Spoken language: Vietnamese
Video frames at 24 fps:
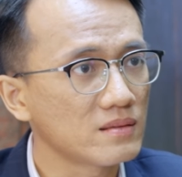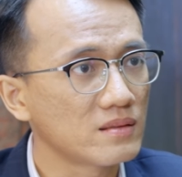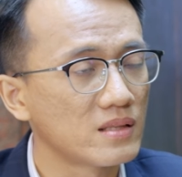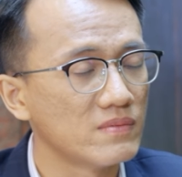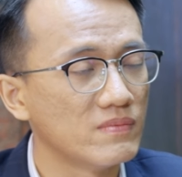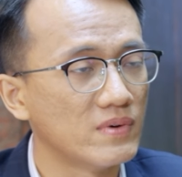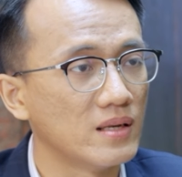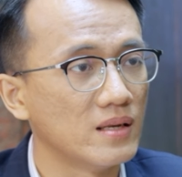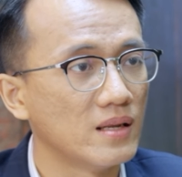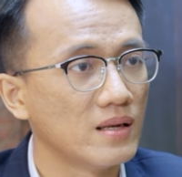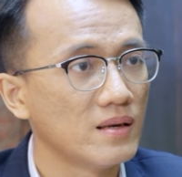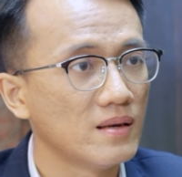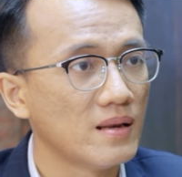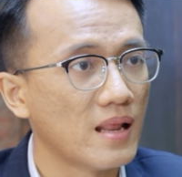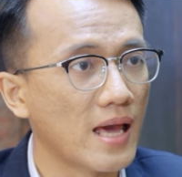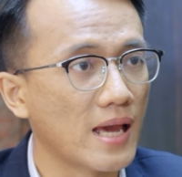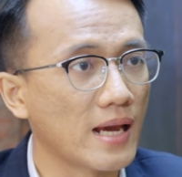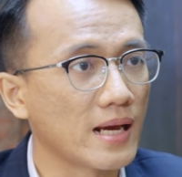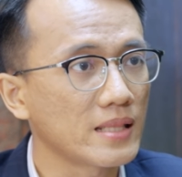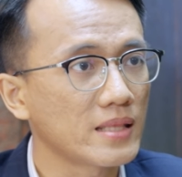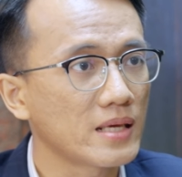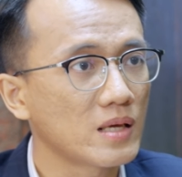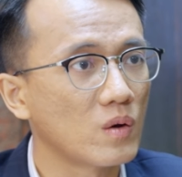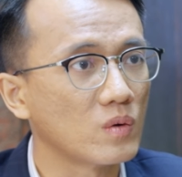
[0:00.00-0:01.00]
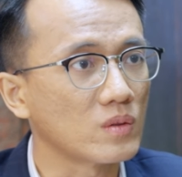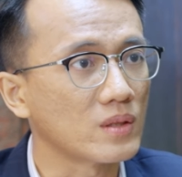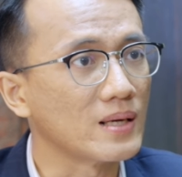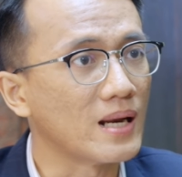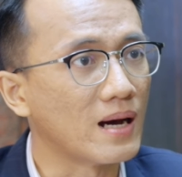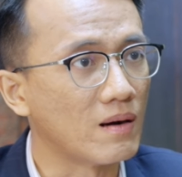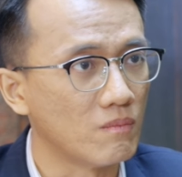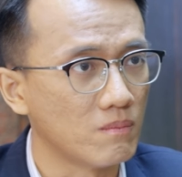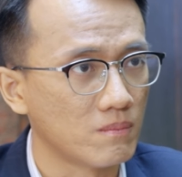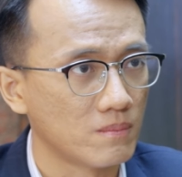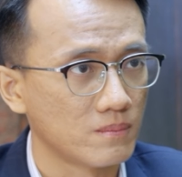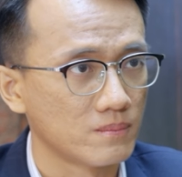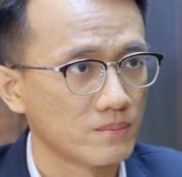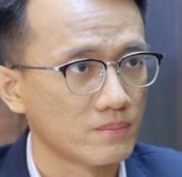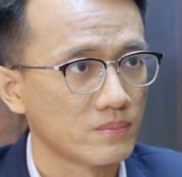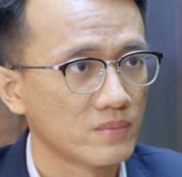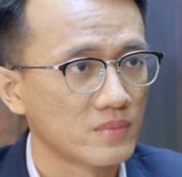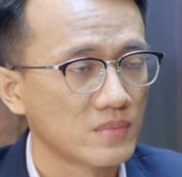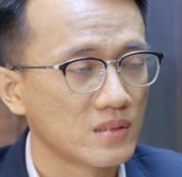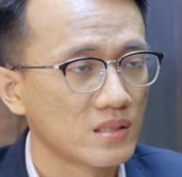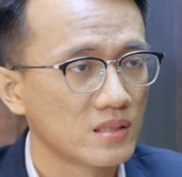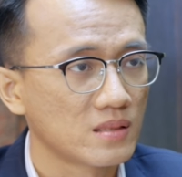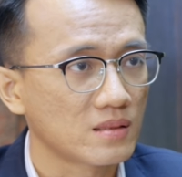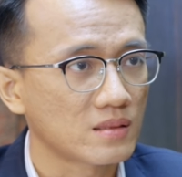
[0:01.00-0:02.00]
thì mình nên để cái chế độ tự động
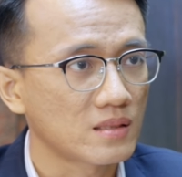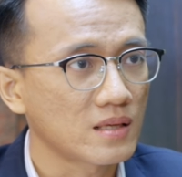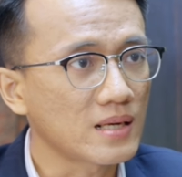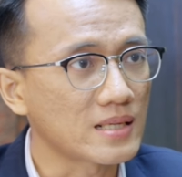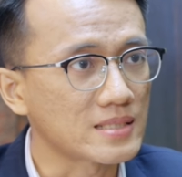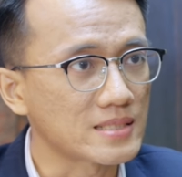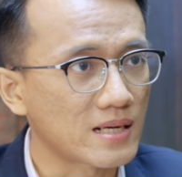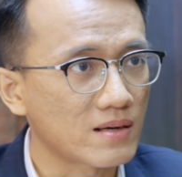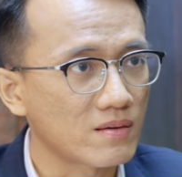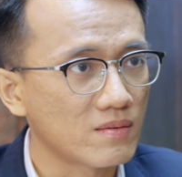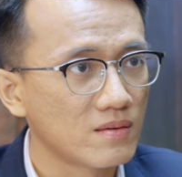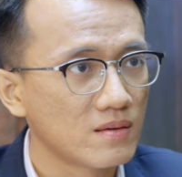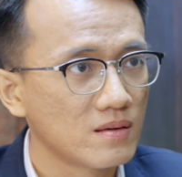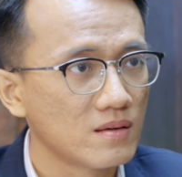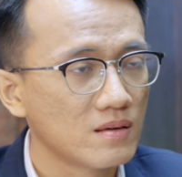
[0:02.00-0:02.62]
tức là sao